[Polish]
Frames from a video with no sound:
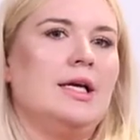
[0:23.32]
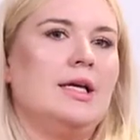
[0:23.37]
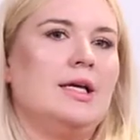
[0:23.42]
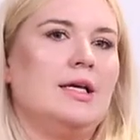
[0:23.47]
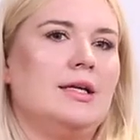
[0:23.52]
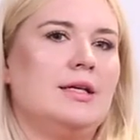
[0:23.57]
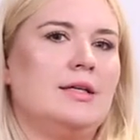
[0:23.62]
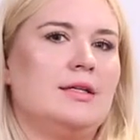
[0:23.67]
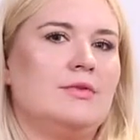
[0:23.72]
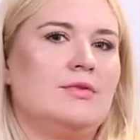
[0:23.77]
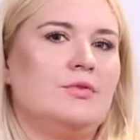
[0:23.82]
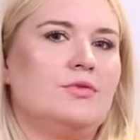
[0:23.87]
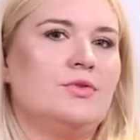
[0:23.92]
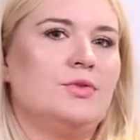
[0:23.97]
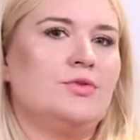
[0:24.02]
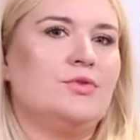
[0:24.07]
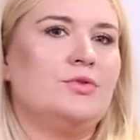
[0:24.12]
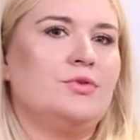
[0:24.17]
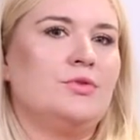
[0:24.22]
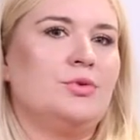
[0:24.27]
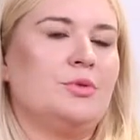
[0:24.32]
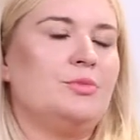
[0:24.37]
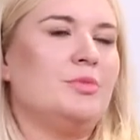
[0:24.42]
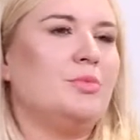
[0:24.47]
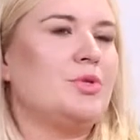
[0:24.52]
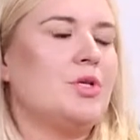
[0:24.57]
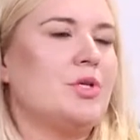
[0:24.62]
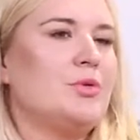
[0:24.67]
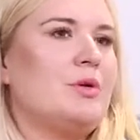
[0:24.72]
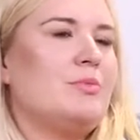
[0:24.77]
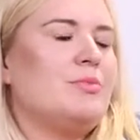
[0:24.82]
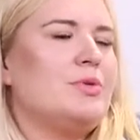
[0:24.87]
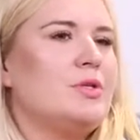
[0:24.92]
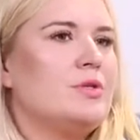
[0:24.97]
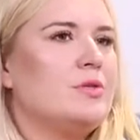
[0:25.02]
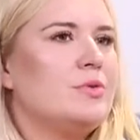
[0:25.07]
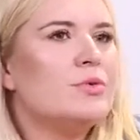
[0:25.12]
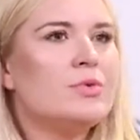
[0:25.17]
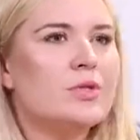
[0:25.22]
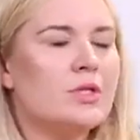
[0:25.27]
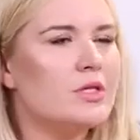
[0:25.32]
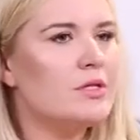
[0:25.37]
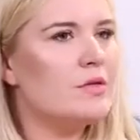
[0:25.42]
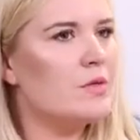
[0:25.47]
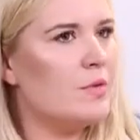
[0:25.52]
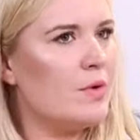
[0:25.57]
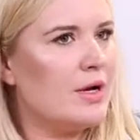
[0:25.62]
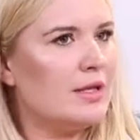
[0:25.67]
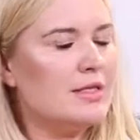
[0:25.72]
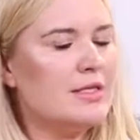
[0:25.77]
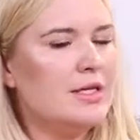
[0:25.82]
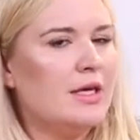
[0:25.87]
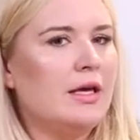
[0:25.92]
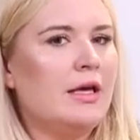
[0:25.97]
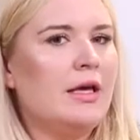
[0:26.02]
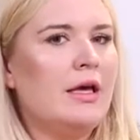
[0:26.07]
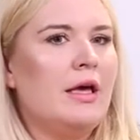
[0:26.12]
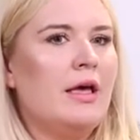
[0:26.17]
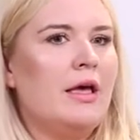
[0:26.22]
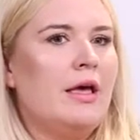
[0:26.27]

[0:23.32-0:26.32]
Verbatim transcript: E, no, z którymi przeszłam przez różne sytuacje.